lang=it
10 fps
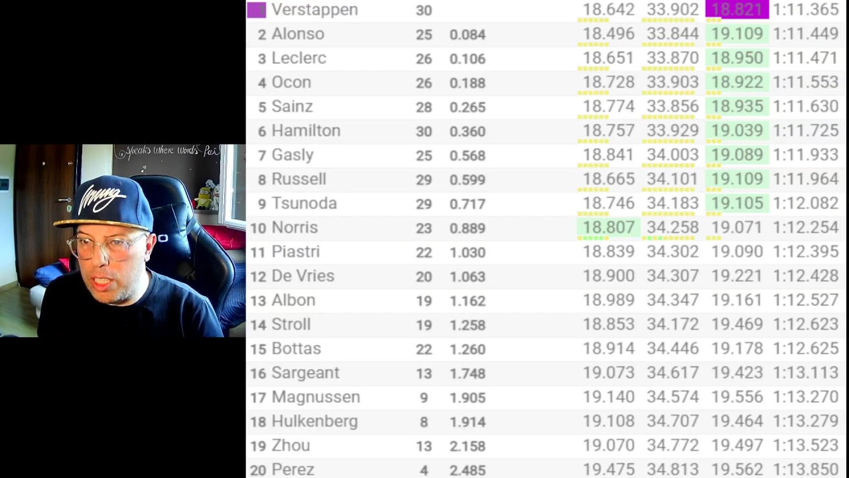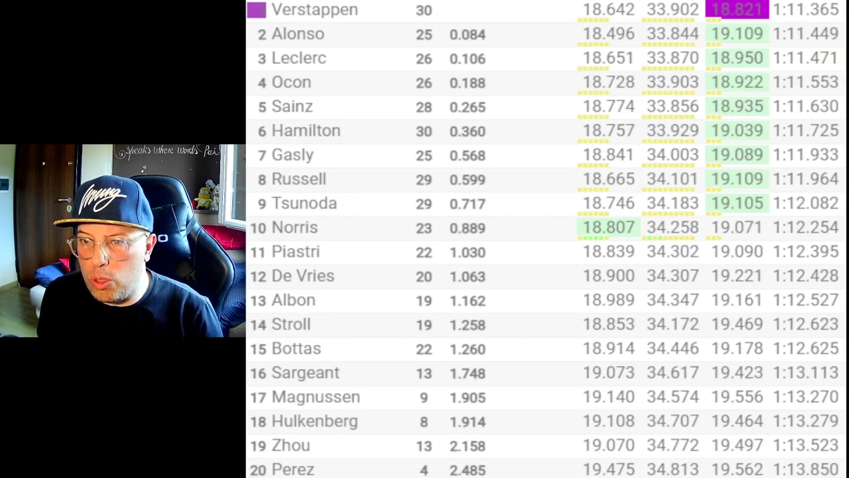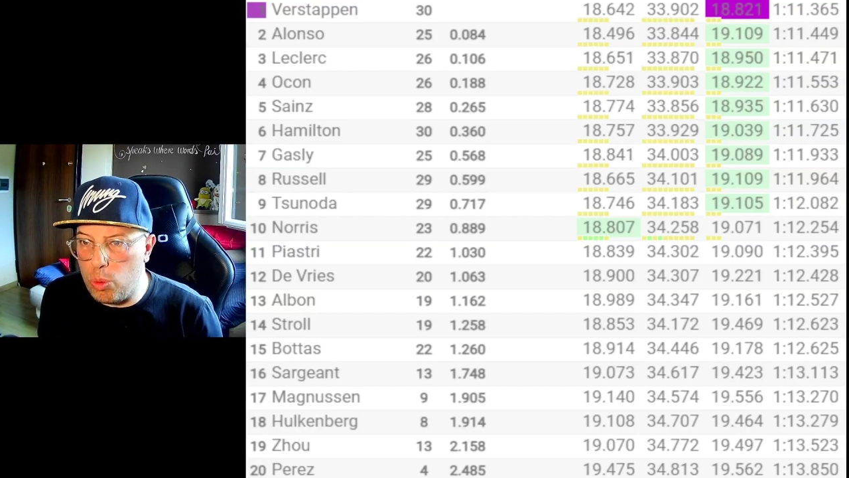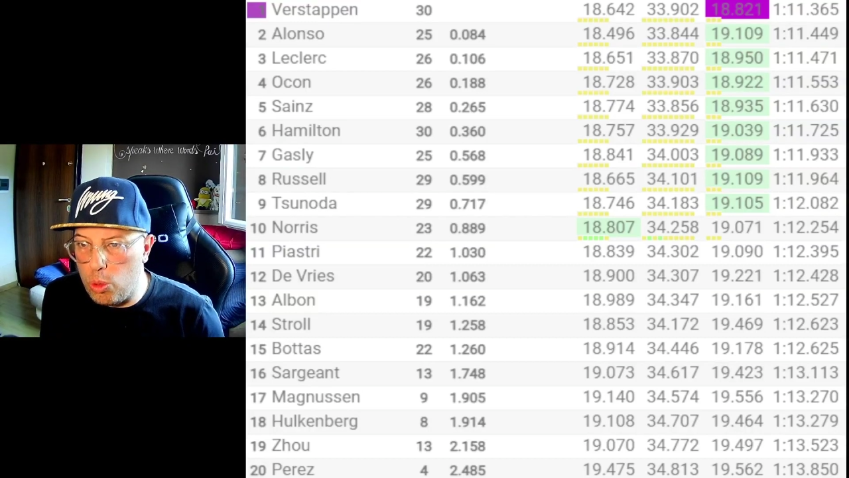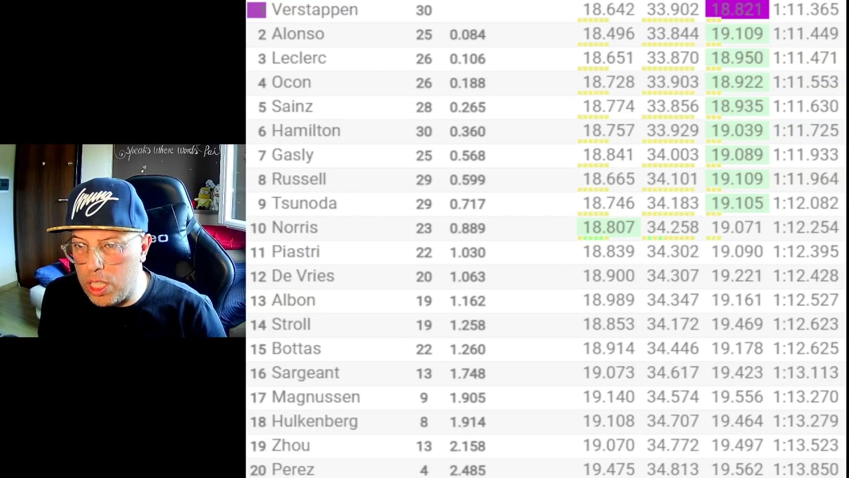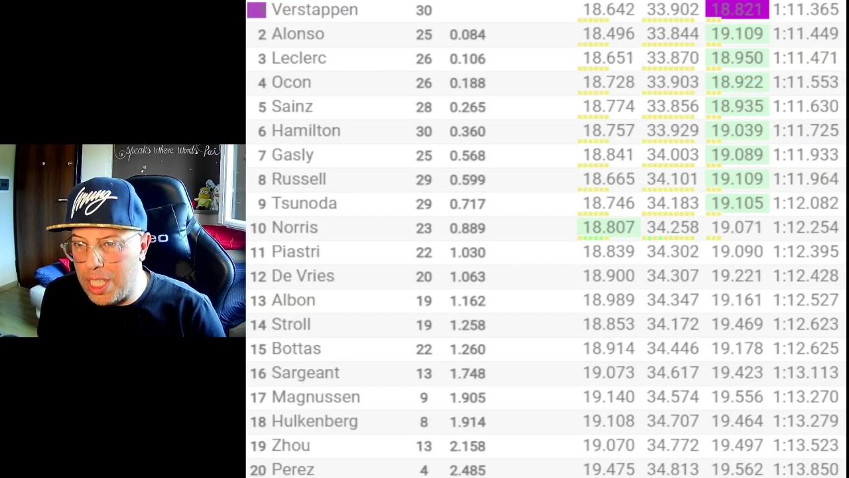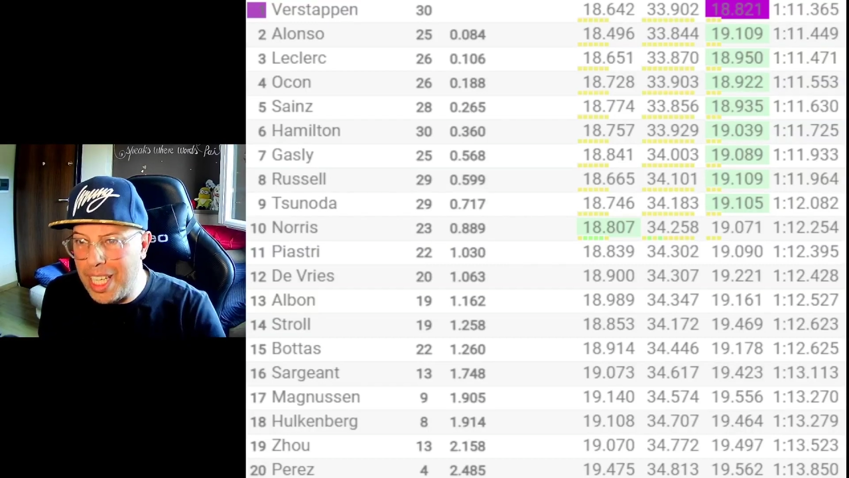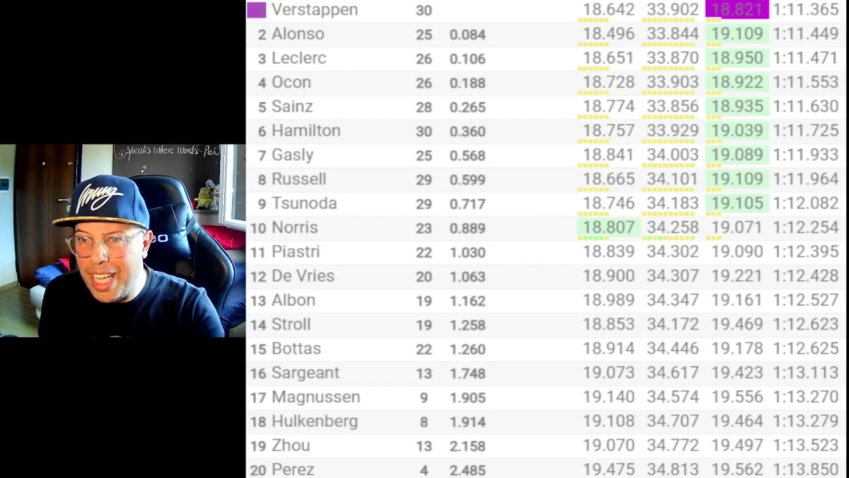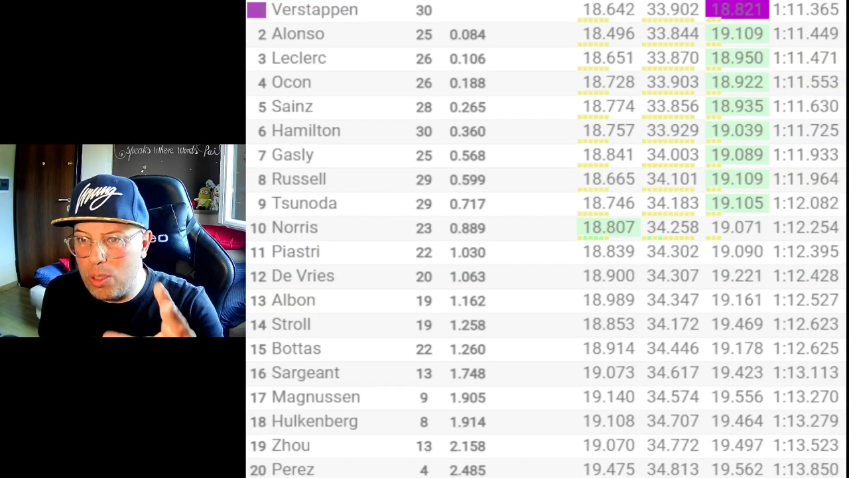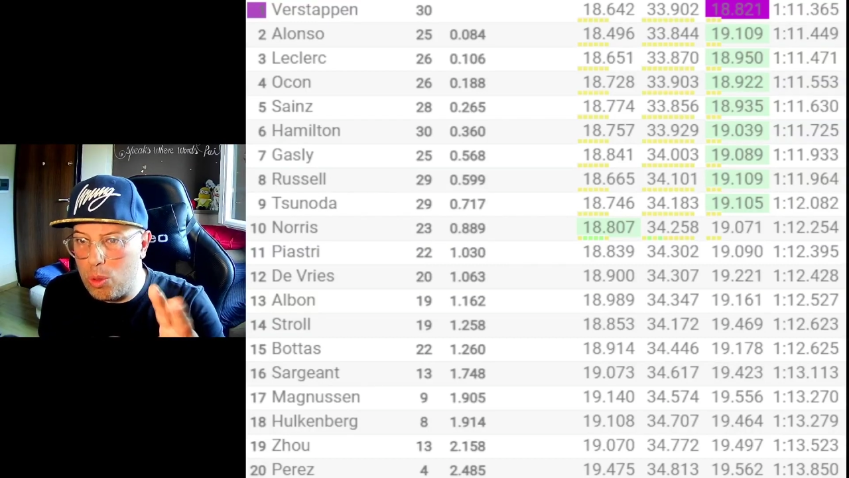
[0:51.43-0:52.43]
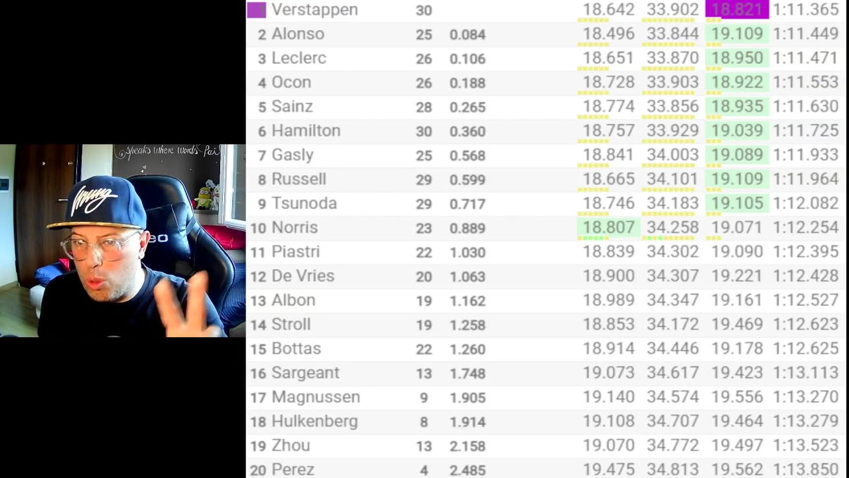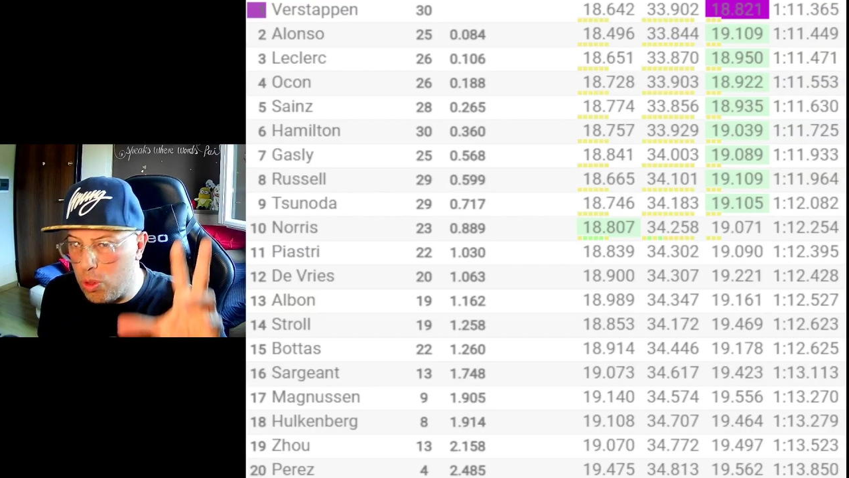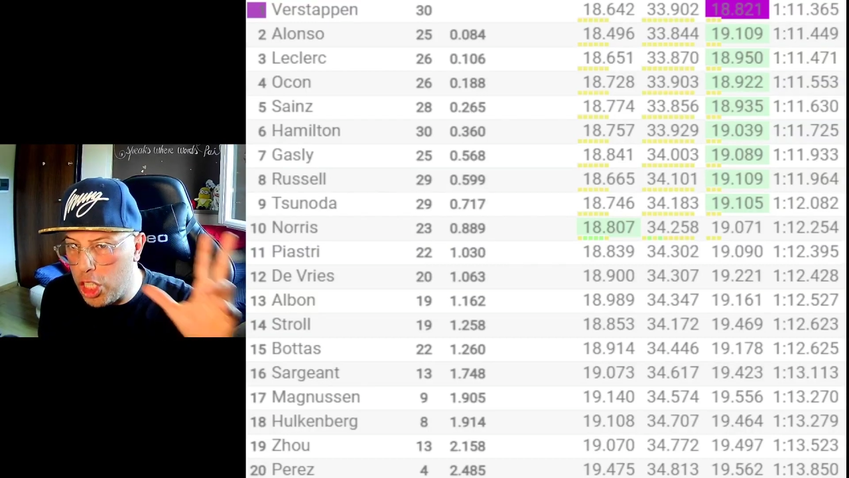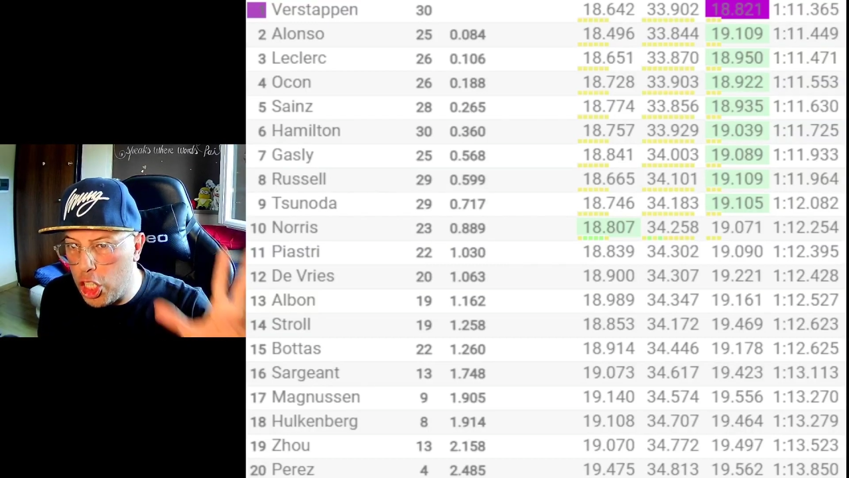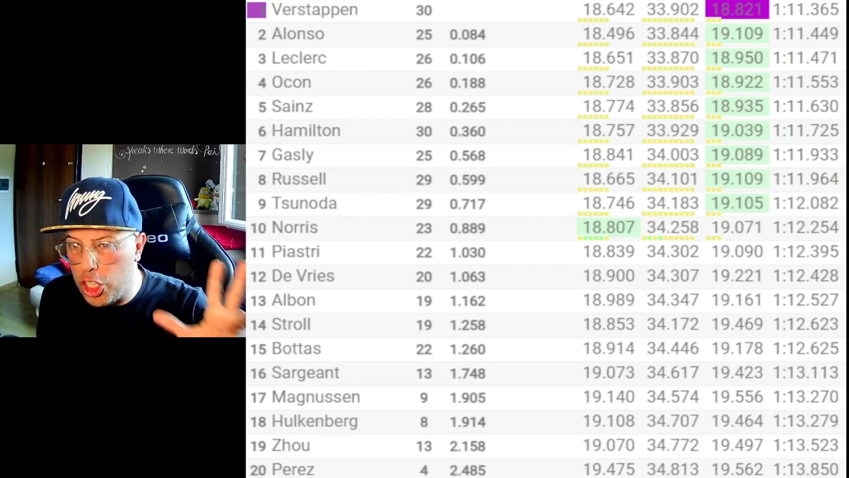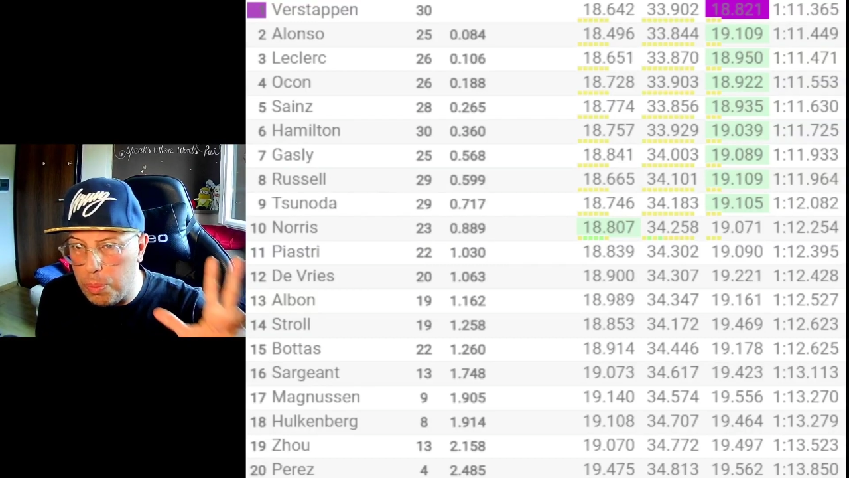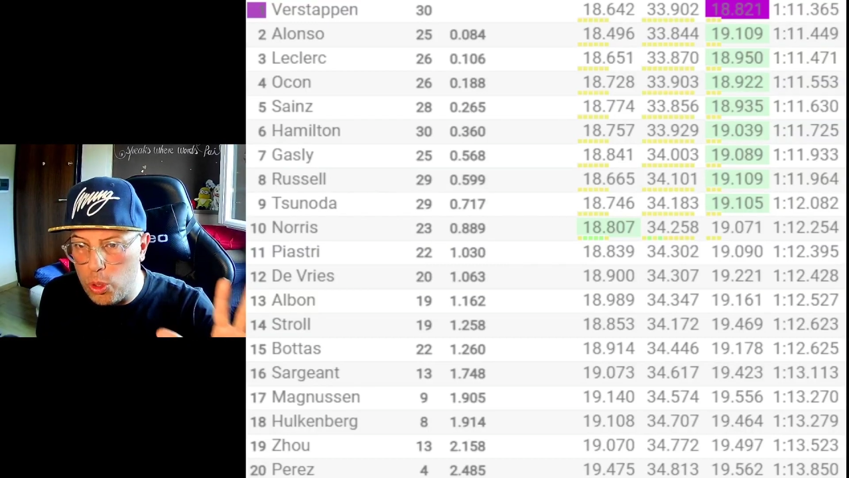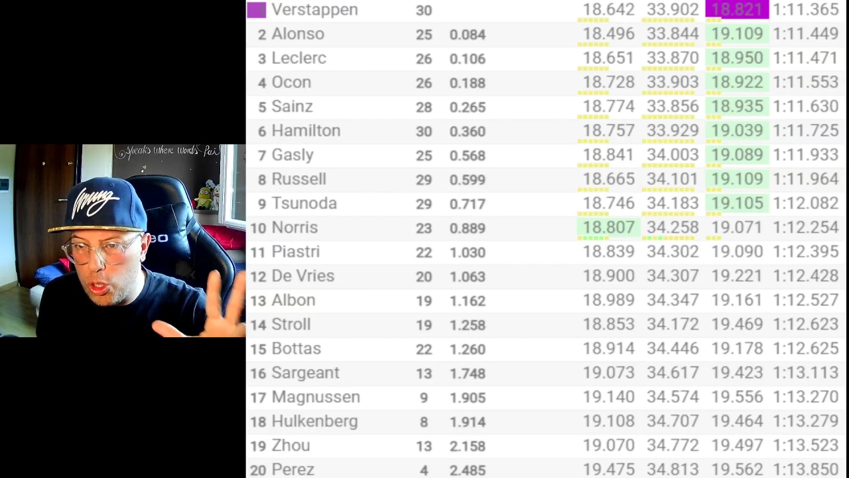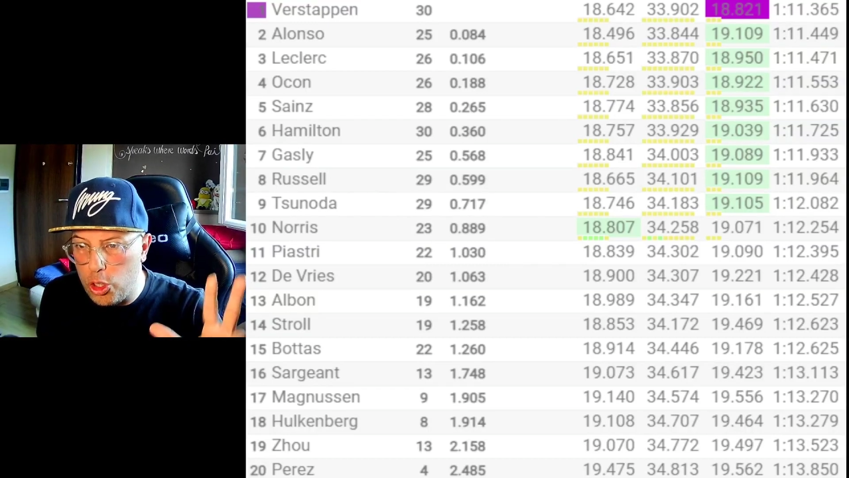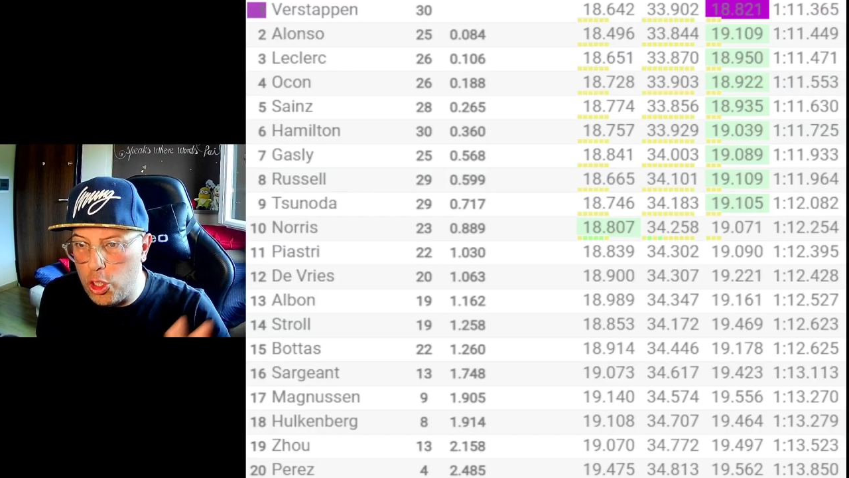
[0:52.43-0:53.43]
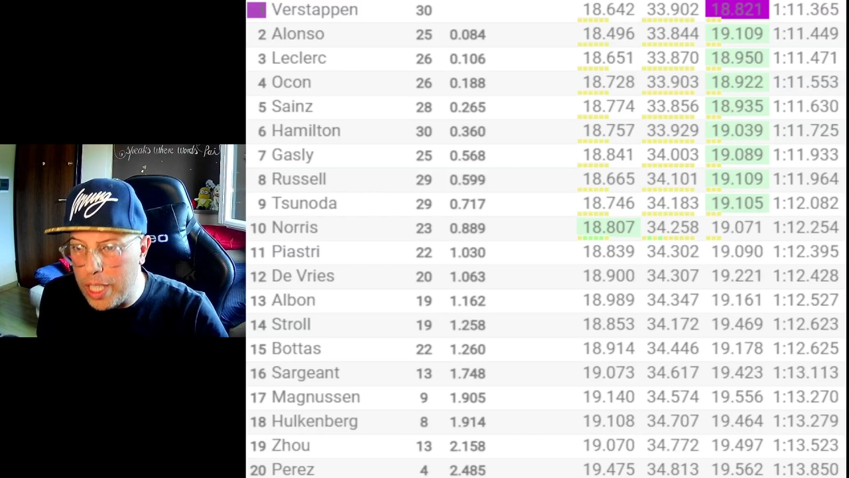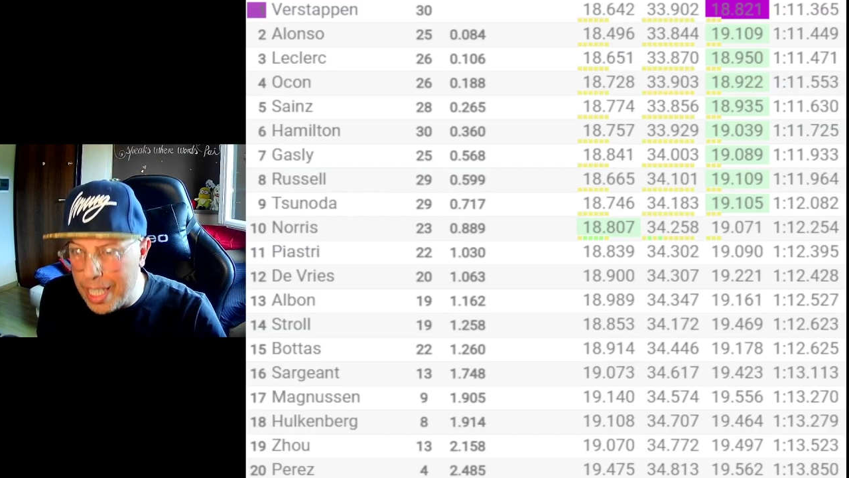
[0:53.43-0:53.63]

tutti entro 10 posizioni